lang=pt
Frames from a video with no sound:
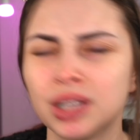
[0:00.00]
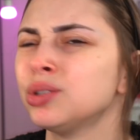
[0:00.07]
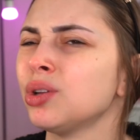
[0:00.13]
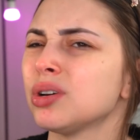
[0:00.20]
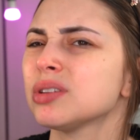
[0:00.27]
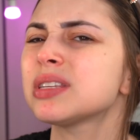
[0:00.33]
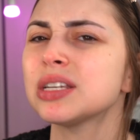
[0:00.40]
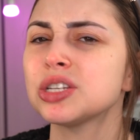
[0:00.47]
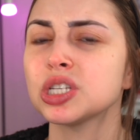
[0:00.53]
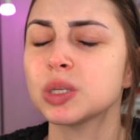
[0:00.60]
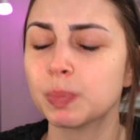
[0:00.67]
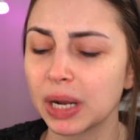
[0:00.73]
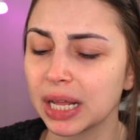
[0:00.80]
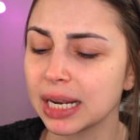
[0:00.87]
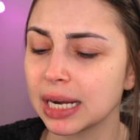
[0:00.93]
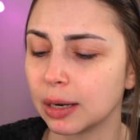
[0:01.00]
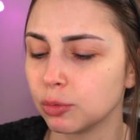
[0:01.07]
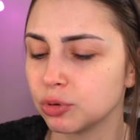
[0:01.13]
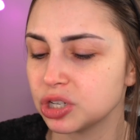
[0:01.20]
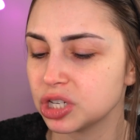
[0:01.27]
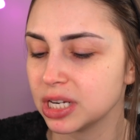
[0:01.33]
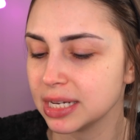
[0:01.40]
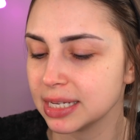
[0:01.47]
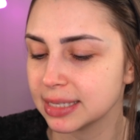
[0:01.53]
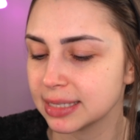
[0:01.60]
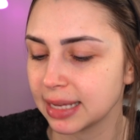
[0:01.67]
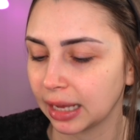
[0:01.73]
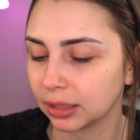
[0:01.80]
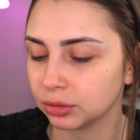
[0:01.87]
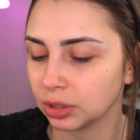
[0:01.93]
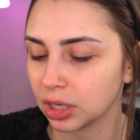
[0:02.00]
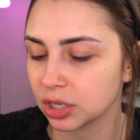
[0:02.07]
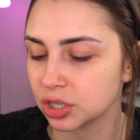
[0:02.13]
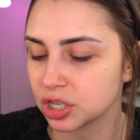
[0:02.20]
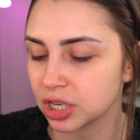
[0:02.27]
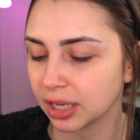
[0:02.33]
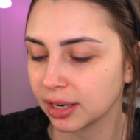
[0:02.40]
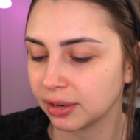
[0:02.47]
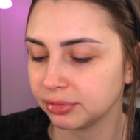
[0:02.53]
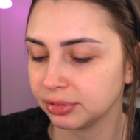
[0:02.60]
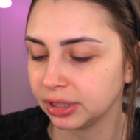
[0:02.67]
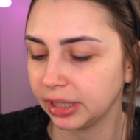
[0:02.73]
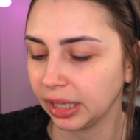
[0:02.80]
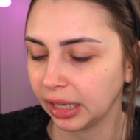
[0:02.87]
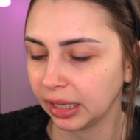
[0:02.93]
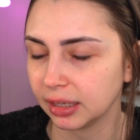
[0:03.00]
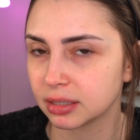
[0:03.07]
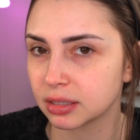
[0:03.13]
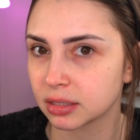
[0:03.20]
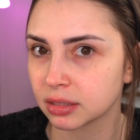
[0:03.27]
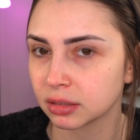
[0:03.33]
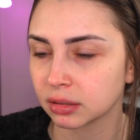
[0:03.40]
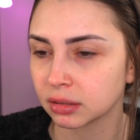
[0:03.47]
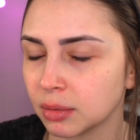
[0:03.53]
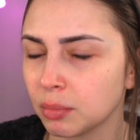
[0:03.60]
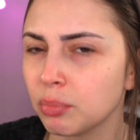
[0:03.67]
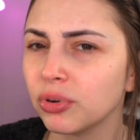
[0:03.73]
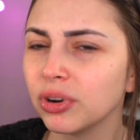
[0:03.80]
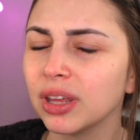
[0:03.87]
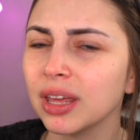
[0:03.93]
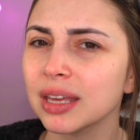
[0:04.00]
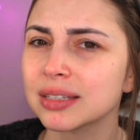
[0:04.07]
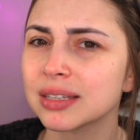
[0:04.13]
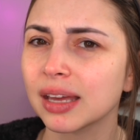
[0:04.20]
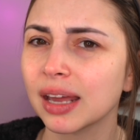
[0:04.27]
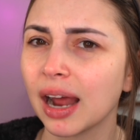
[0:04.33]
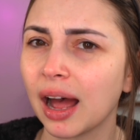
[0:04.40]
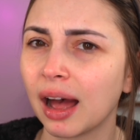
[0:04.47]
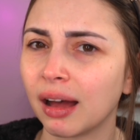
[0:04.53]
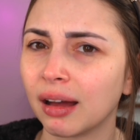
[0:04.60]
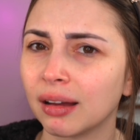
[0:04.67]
Nossa, diz pra não utilizar durante a gravidez. Por que será?